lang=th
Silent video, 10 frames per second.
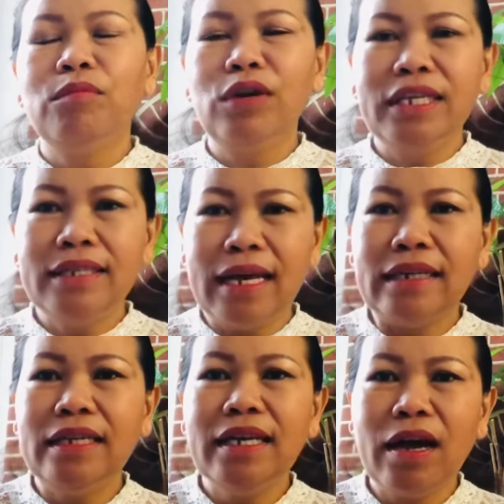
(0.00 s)
บริษัท
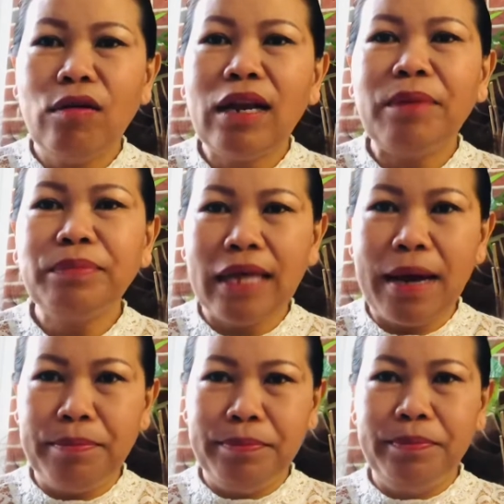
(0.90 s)
ที่เขารับ
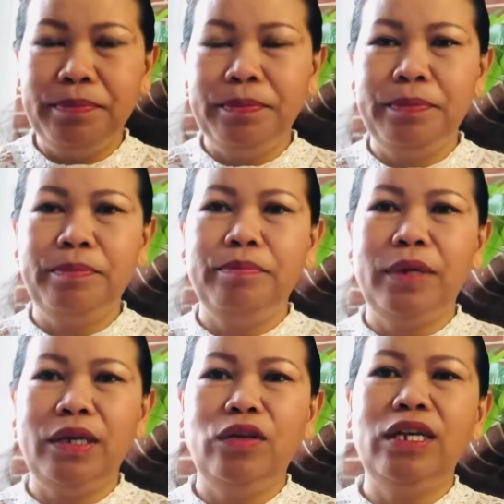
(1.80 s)

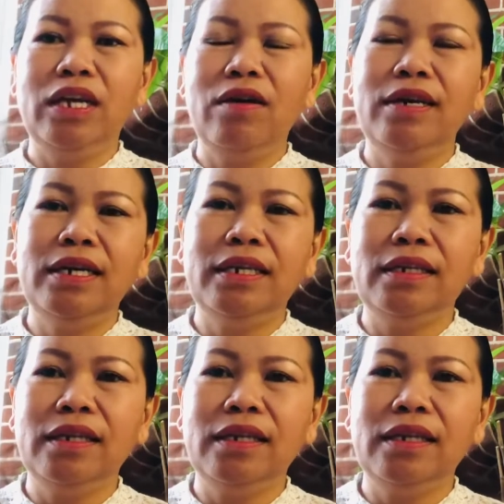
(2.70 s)
ทำยูนิเขาเอิญ